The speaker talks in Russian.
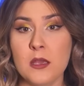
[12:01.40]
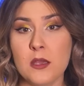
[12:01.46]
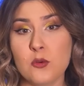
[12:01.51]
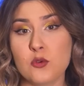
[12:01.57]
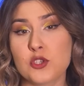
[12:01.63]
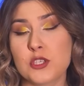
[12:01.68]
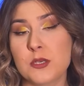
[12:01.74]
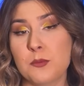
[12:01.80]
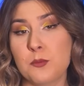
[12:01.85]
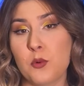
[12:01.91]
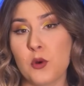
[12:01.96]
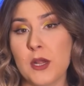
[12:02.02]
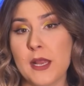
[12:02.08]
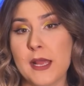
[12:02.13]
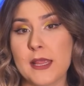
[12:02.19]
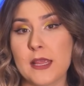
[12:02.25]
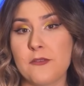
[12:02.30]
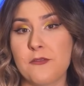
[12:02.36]
И уж тем
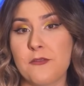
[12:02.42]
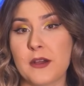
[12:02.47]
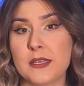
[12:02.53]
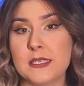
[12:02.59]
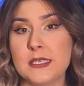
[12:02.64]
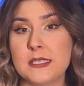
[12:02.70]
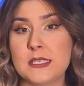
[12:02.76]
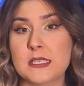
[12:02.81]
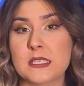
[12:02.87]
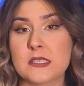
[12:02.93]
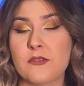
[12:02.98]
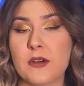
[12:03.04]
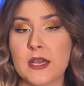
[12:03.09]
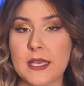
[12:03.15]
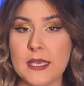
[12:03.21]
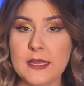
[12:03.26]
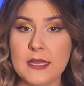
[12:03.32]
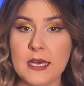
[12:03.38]
более не вводите
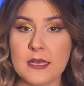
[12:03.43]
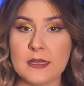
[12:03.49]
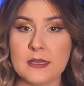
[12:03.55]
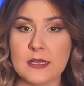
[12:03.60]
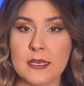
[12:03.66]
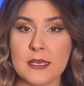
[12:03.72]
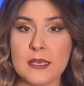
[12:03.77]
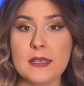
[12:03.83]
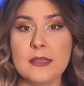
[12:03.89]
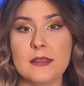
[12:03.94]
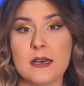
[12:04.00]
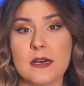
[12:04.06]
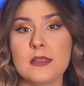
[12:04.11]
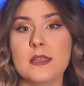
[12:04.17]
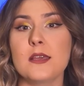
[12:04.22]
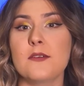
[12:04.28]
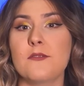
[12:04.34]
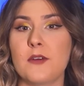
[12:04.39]
свои данные и
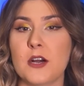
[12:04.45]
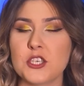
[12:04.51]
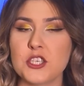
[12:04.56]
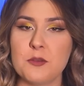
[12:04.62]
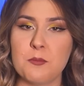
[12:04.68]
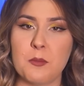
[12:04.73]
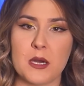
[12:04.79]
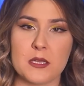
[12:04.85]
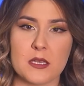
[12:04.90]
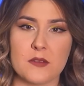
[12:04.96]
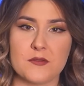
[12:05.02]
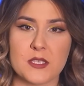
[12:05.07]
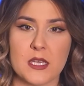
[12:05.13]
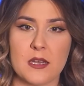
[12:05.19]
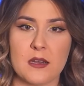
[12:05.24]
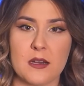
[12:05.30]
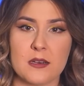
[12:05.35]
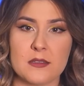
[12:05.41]
данные вашей
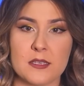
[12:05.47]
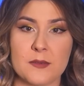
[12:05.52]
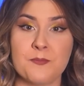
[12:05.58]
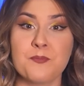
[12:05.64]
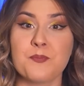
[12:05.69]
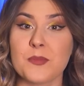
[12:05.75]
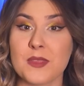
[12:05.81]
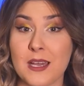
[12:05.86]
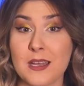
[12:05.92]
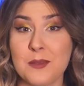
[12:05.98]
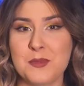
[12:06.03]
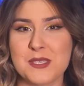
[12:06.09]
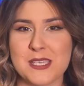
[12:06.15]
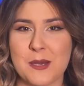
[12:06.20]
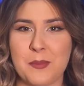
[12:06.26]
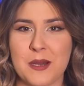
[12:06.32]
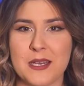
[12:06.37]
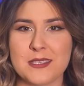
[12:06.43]
банковской карты. Так
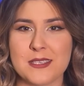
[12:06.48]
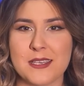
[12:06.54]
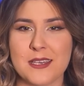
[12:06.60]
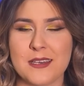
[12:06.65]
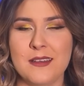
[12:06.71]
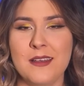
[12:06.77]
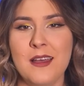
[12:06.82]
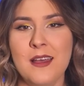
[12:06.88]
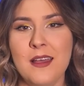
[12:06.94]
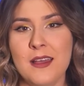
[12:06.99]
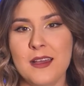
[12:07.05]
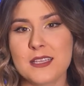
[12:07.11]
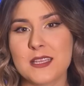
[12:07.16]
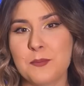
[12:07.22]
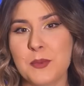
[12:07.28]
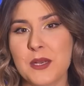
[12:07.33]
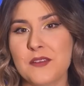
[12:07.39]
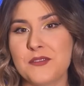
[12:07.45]
безопаснее.
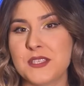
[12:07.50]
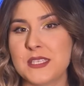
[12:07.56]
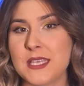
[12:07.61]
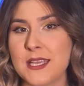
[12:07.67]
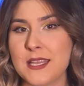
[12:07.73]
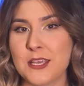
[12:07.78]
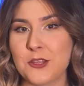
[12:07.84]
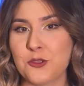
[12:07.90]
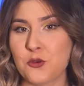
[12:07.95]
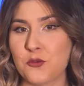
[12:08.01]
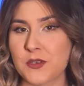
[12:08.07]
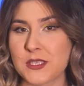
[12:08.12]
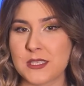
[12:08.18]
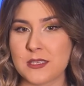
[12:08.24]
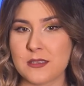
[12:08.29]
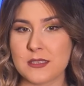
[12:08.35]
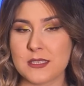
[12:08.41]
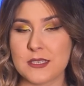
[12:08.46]
Это были все не
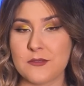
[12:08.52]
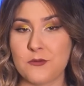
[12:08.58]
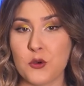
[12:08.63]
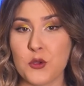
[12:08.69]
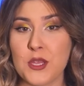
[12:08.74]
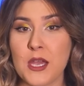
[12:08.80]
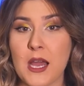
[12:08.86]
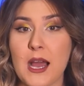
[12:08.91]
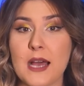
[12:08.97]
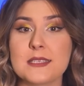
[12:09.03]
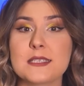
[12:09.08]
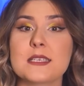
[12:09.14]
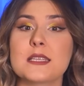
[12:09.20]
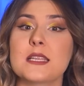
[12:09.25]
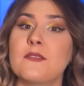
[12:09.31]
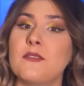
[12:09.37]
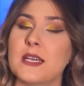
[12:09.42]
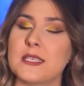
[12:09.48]
новости на сегодня, а
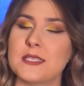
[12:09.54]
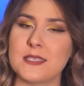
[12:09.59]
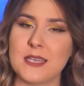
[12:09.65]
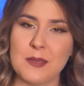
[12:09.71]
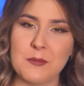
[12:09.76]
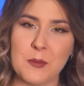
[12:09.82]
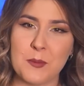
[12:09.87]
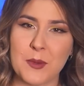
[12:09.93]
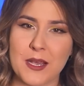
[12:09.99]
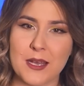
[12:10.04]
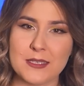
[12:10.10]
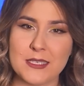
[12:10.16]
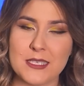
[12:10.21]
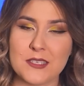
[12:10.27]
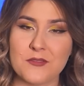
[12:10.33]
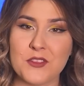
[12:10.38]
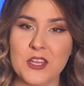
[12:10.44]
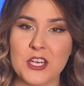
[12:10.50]
за новостями
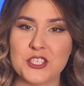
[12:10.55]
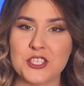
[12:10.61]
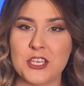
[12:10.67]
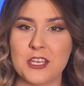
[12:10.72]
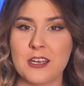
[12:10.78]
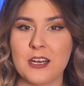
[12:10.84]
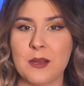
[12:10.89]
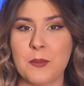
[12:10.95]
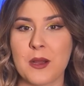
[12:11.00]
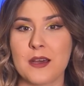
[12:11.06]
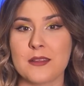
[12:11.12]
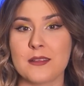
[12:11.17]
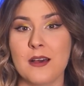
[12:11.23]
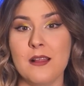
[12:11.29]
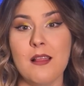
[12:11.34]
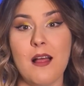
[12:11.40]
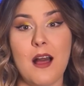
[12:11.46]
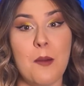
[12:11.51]
приходите в наш
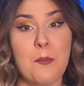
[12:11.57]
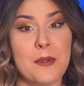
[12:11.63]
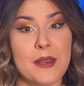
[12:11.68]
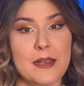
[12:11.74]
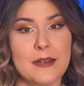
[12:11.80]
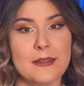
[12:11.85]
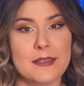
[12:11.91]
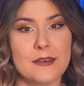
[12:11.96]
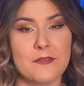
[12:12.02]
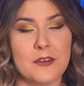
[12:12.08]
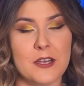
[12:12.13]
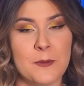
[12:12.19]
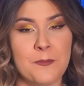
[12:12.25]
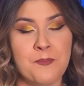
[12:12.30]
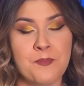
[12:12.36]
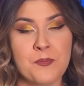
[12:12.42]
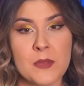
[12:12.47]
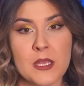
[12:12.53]
телеграм-канал Апрель
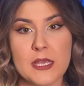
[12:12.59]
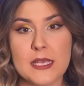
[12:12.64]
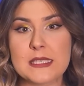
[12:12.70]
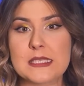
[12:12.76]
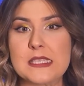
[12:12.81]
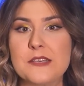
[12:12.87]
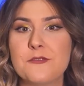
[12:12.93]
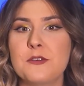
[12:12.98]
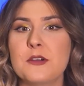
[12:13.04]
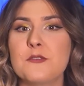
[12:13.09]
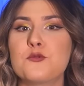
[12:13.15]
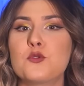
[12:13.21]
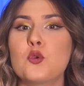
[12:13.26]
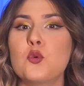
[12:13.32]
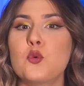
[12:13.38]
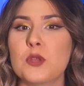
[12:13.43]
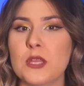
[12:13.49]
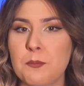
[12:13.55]
ТВ. Если вы
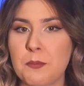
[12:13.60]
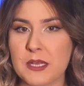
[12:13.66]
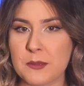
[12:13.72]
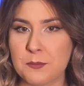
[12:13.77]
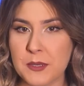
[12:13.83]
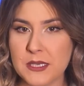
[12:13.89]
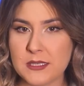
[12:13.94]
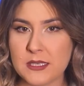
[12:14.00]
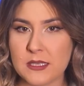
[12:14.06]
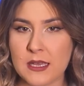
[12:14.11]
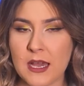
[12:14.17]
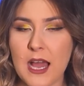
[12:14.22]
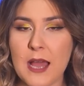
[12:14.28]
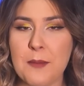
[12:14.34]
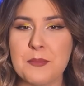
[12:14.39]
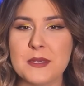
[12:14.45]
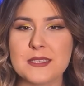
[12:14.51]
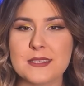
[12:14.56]
вдруг не подписаны,
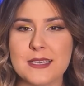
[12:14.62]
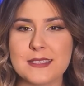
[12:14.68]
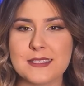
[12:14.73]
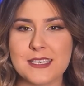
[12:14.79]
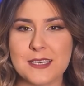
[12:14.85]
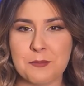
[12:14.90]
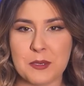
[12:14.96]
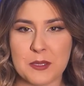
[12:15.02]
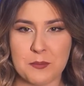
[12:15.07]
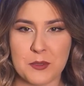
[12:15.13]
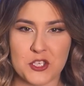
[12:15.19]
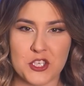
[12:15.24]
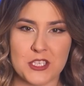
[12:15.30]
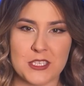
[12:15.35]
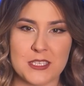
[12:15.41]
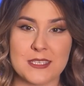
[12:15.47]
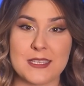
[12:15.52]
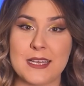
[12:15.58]
обязательно
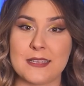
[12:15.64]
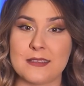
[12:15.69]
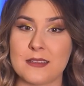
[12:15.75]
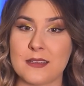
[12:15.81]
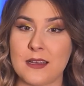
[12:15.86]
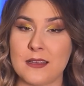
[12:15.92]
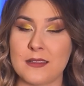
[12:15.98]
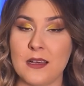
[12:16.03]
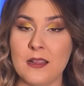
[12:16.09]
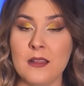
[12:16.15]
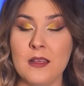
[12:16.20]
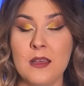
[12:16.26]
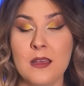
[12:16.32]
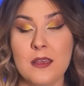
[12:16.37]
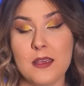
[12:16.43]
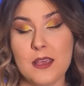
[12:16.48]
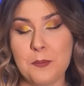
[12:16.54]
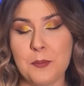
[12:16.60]
подпишитесь на этот канал
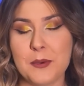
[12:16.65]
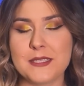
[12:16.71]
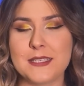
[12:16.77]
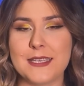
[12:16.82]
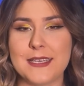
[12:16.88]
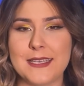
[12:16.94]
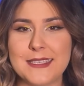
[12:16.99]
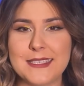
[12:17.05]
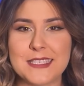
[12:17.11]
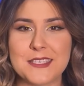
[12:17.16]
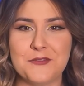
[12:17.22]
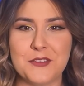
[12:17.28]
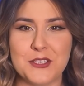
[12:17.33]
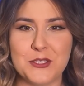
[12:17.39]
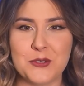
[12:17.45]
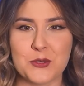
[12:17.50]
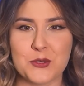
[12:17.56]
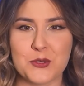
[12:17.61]
и поделитесь
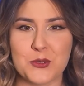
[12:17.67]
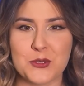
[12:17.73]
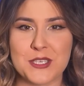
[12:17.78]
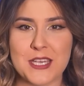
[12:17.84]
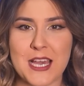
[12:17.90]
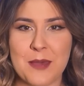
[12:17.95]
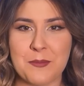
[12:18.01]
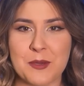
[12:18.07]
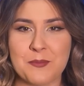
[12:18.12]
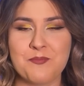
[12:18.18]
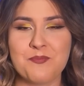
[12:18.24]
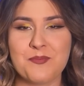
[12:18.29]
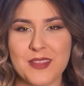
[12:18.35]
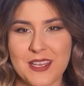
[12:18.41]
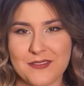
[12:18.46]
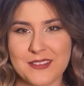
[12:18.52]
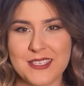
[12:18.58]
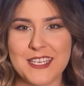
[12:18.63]
видео с друзьями.
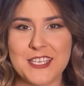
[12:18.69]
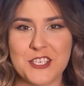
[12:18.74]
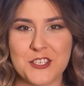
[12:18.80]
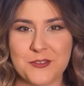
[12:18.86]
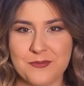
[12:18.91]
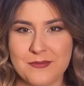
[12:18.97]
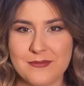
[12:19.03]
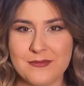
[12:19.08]
До встречи!